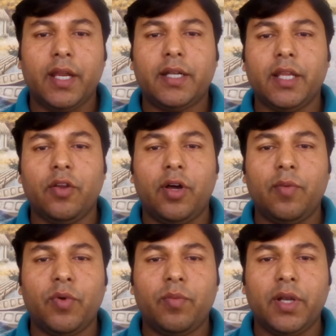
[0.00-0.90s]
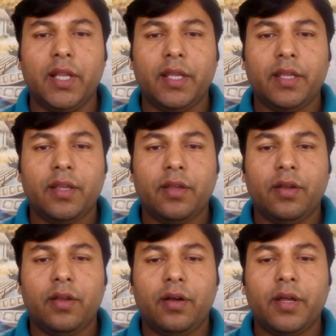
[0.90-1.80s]
একটি গল্প বলে
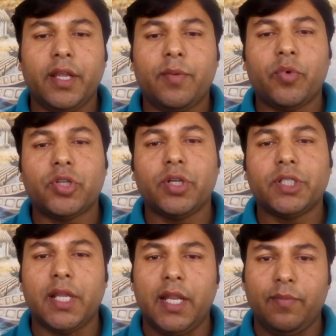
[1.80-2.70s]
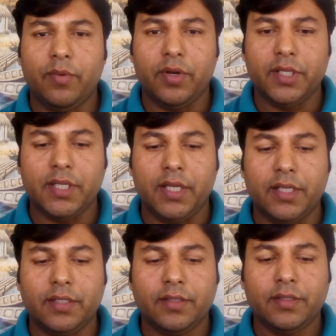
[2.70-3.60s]
অনেক প্রশংসা লাভ
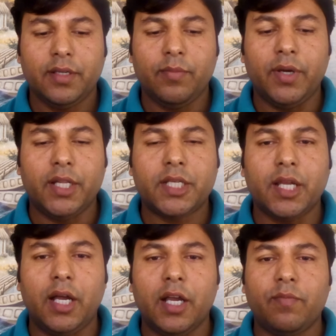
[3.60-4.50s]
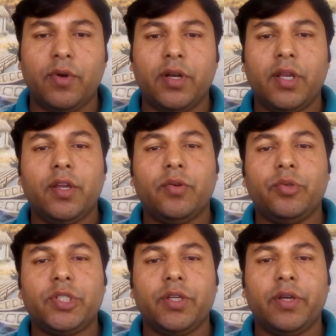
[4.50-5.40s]
করেছিলেন বাদশাহ আকবর
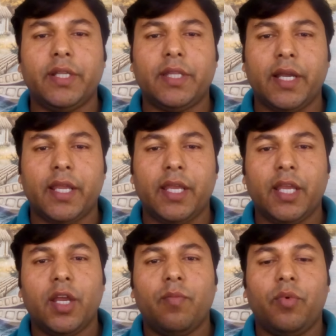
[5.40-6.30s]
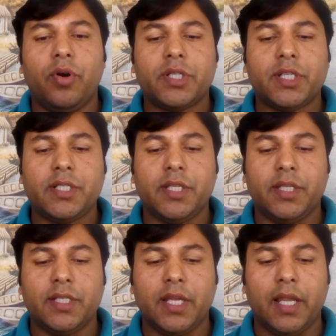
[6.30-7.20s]
খুশি হয়ে তাকে বকশিস
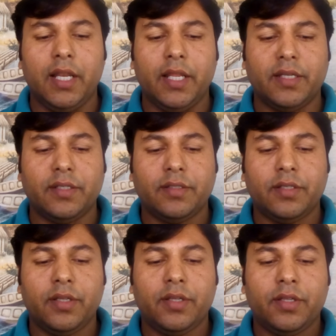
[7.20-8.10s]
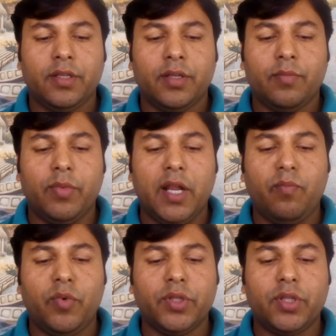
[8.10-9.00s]
দিতে চাইলেন
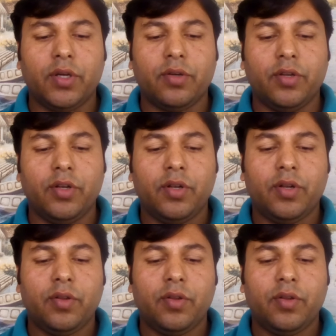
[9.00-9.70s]
ব্রাহ্মণ তখন